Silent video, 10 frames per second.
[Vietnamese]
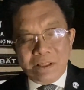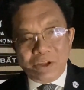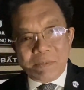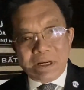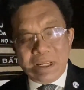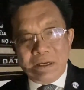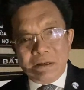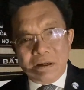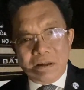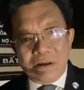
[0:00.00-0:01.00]
Nhưng mà đến
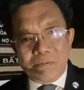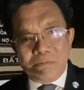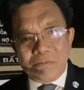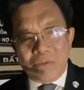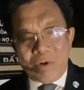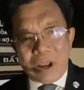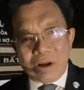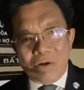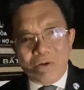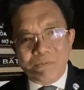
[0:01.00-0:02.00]

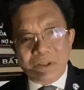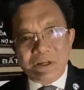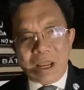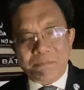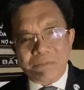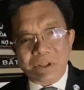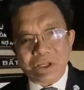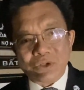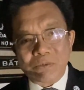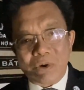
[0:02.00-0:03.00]
khoảng hôm thứ Năm thì
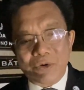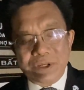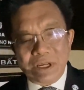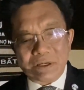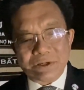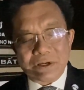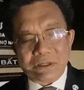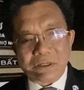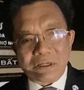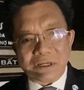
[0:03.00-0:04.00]
chúng tôi nhận được
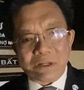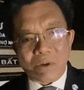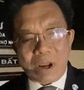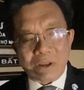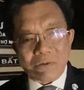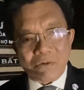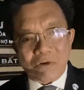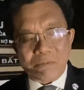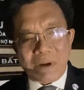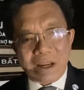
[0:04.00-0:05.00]
điện thoại
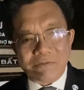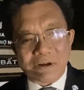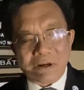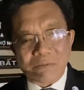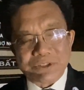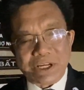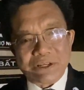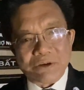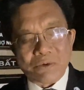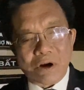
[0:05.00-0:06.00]
của ban vận động tranh
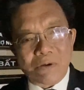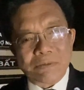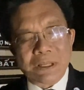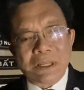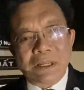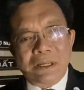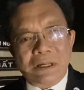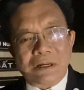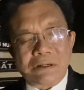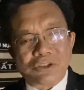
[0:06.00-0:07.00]
cử của ông
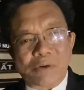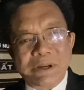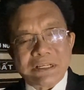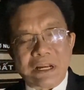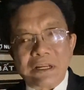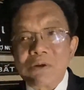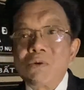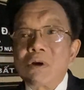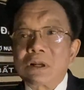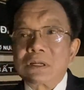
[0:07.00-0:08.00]
cho biết rằng cái
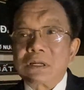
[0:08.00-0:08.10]
cuộc